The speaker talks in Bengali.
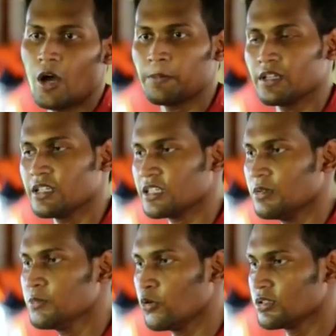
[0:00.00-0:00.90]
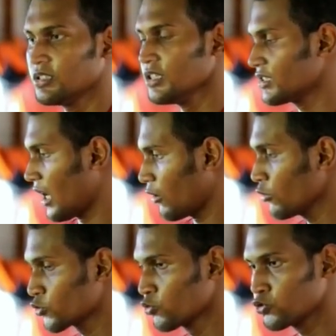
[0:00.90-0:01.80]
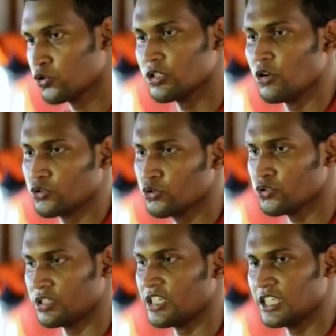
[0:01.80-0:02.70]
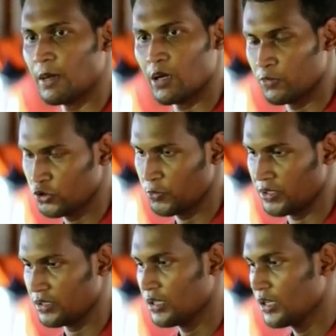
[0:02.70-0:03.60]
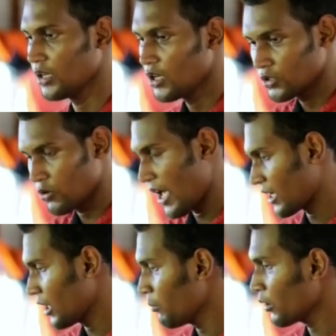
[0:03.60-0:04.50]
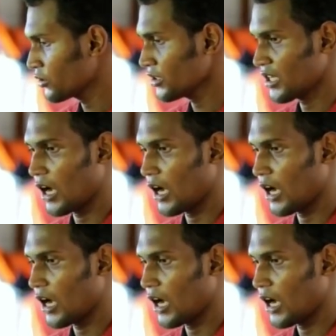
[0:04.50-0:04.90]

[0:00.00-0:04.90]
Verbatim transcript: তো আপনাদেরকে আমি বলছি যে ছাগল সুস্থ কি অসুস্থ সেটা কীভাবে বুঝবে তো এক নাম্বার হচ্ছে